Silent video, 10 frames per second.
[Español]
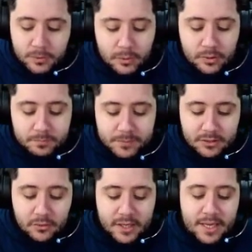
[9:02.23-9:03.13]
bueno, es
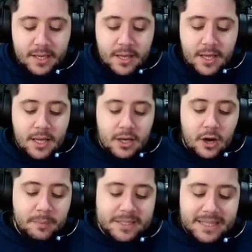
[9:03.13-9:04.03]
lo que es.
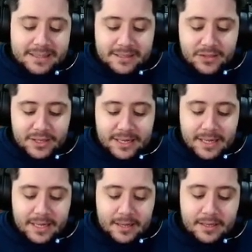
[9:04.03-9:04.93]
Completa la
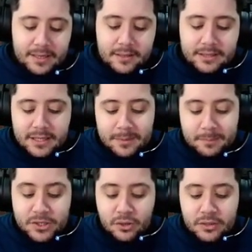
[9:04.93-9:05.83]
tercera, el tercer
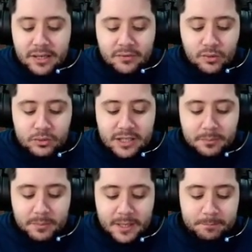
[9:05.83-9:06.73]
piso de la dificultad
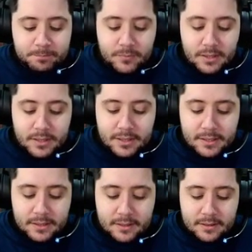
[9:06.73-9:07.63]
B
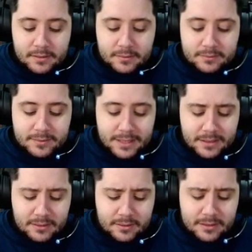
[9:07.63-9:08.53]
eh,
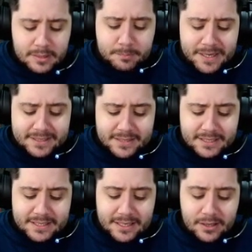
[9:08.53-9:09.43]
del Impact
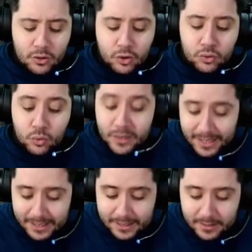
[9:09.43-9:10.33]
Stage con
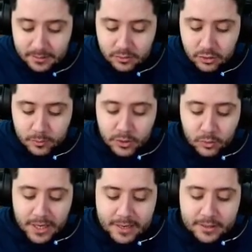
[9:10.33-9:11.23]
Uraraka como
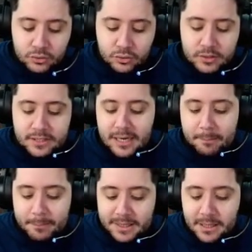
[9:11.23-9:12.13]
regular, esto es de
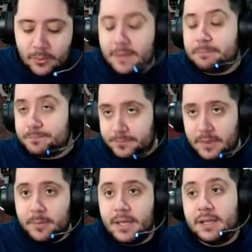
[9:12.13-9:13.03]
la B-Tower
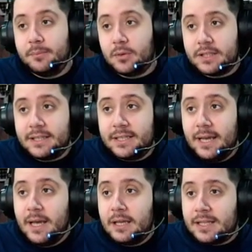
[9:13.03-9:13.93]
también
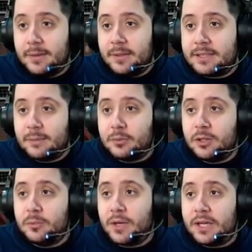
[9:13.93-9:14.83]
importante. También estamos
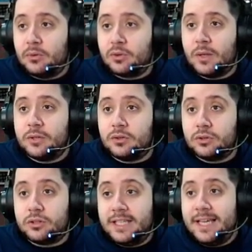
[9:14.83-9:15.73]
viendo por aquí unos
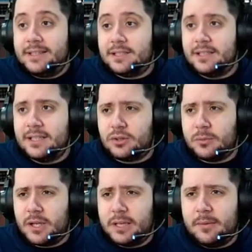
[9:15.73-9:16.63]
cuantos tickets. De hecho,
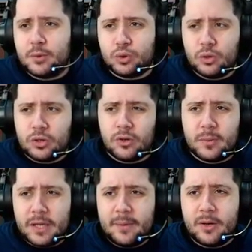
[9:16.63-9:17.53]
por aquí vemos uno. Creo que
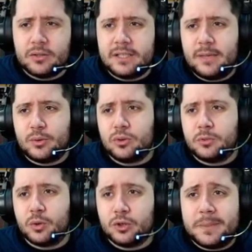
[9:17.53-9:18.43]
por allá abajo teníamos unos
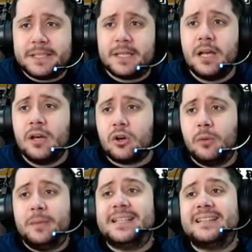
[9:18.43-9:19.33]
pocos más.
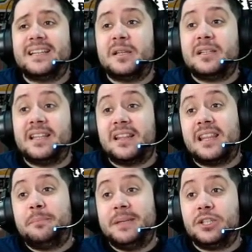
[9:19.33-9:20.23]
Completa el
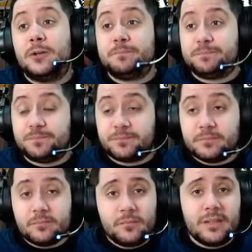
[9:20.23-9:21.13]
tercer piso
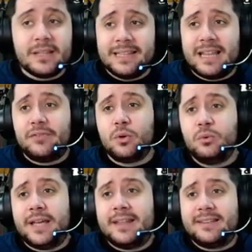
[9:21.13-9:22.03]
de la
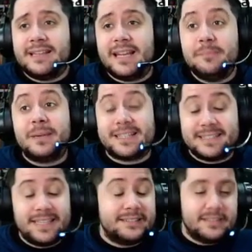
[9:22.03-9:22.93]
dificultad de la limpa
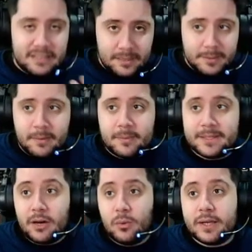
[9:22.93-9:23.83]
Stage de la misma
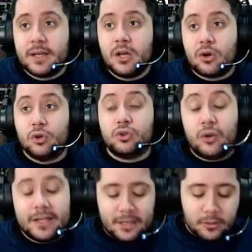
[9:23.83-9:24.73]
B-Tower con
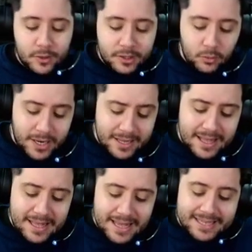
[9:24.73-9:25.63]
Togata como regular.
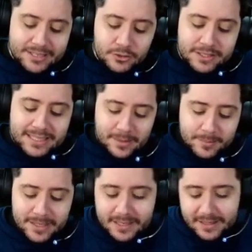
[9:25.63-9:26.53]
Aquí es donde ya
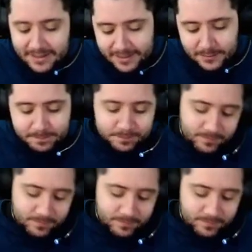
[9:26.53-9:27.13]
me...